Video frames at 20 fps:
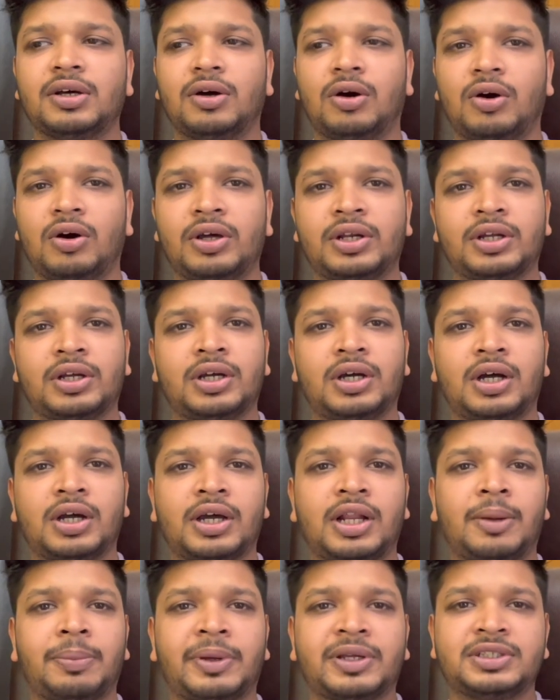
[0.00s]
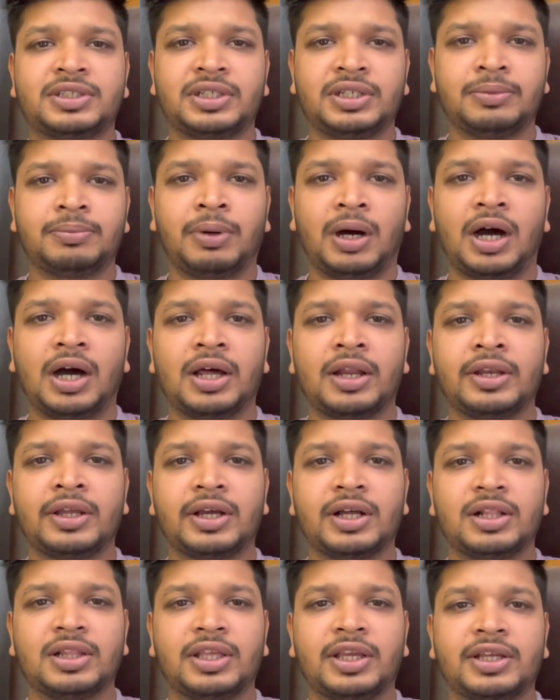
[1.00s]
और अगर आप किसी बाहर
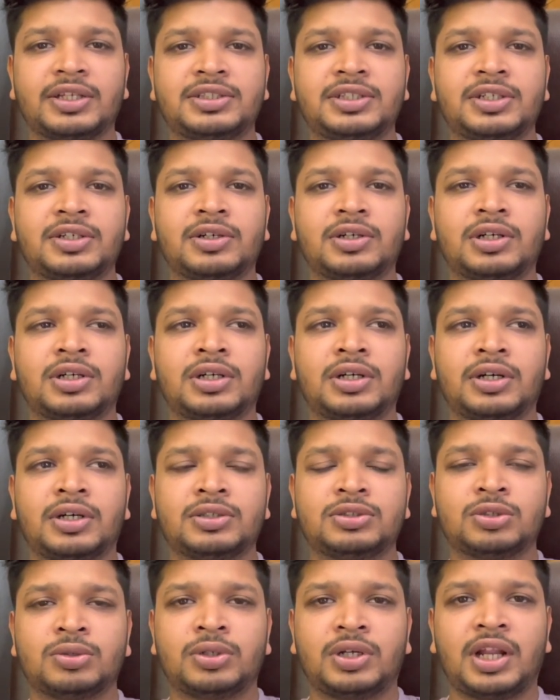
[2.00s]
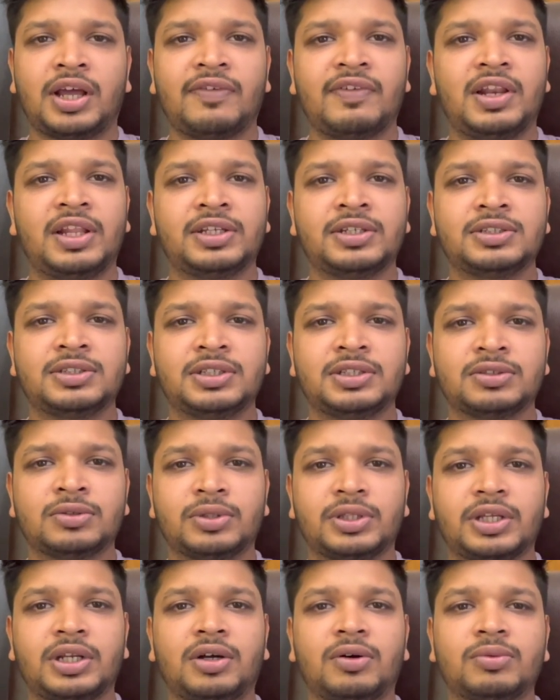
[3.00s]
निकलते किसी जो ट्रैवल एजेंसीज
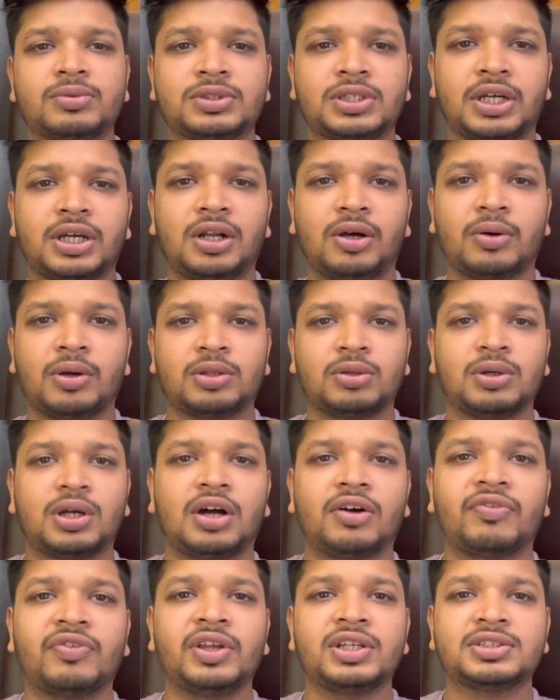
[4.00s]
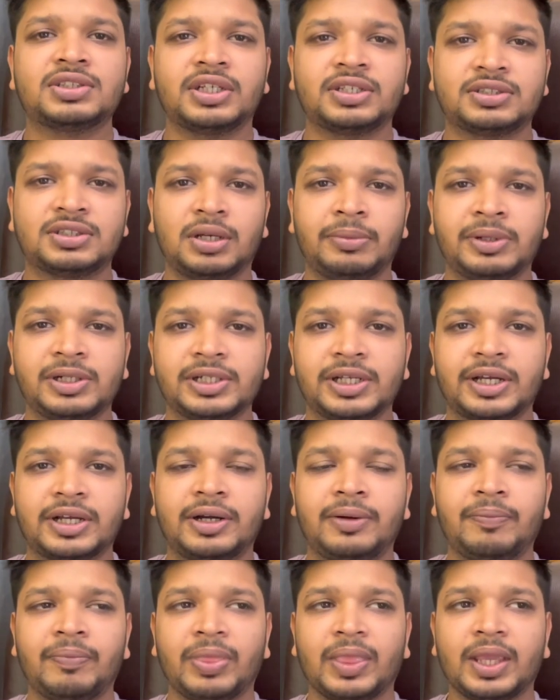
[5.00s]
होती है ना उनसे कराओगे तो काफ़ी सस्ता मिल
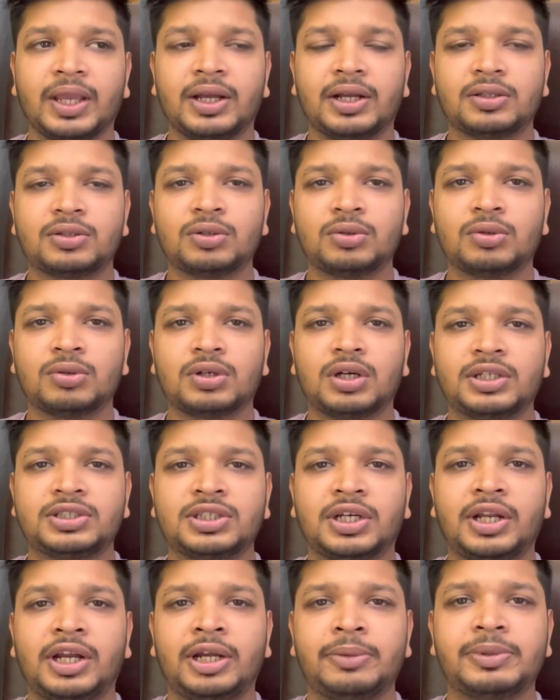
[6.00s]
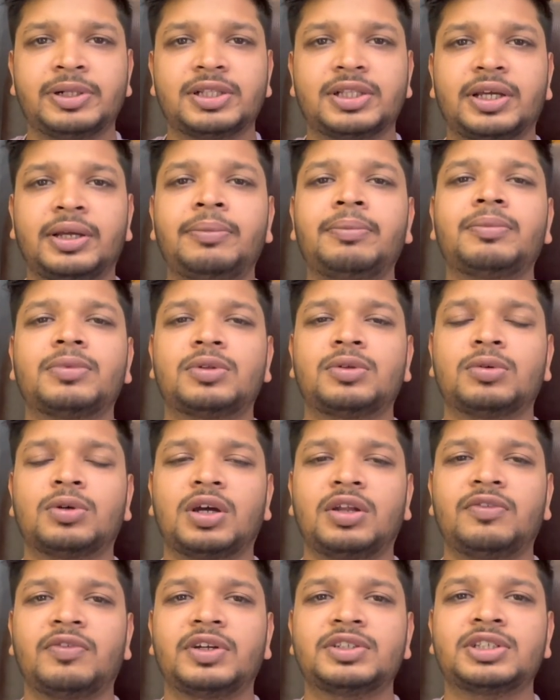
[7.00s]
जाएगा तो अच्छा रेट मिलता है तो
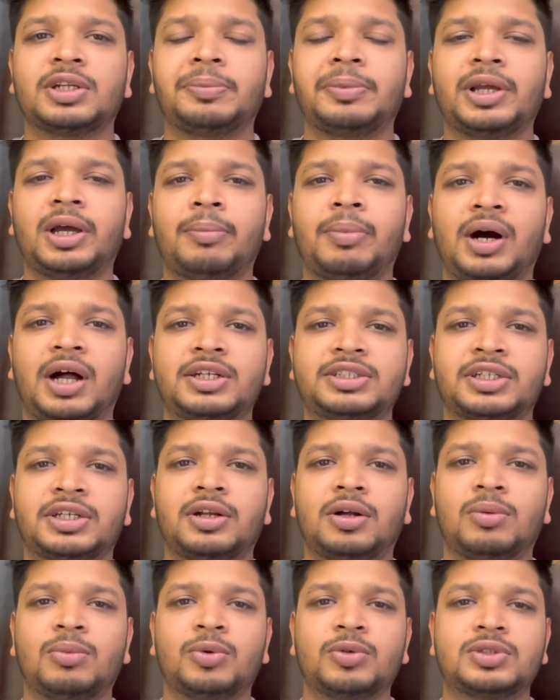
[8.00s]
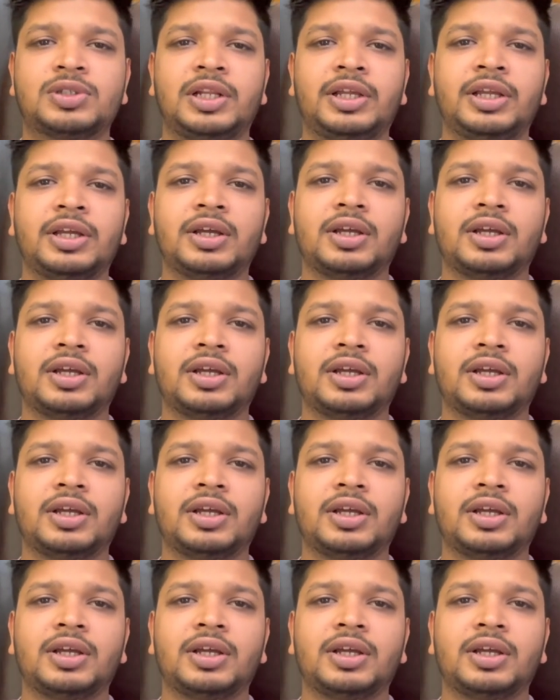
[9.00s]
कन्वर्जन भी आप बाहर से कराओ मोस्टली